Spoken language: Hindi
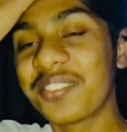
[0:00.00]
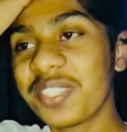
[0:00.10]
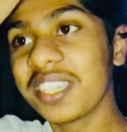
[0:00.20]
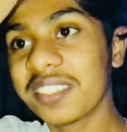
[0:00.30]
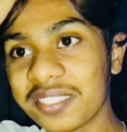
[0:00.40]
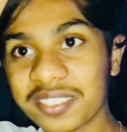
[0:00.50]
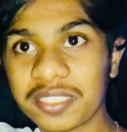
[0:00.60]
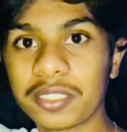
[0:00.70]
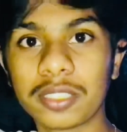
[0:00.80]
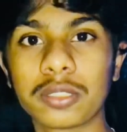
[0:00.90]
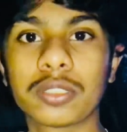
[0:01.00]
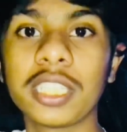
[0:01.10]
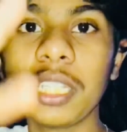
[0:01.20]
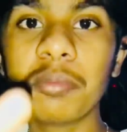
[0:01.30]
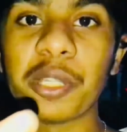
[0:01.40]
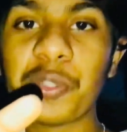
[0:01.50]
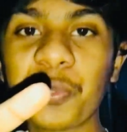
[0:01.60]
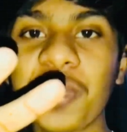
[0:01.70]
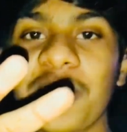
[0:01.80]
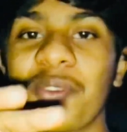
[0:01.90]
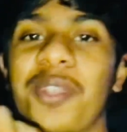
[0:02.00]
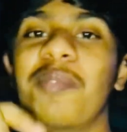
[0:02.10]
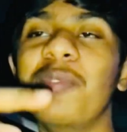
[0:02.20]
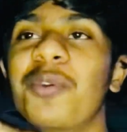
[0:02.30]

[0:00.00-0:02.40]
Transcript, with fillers: अभी तीन बज चुके हैं और हम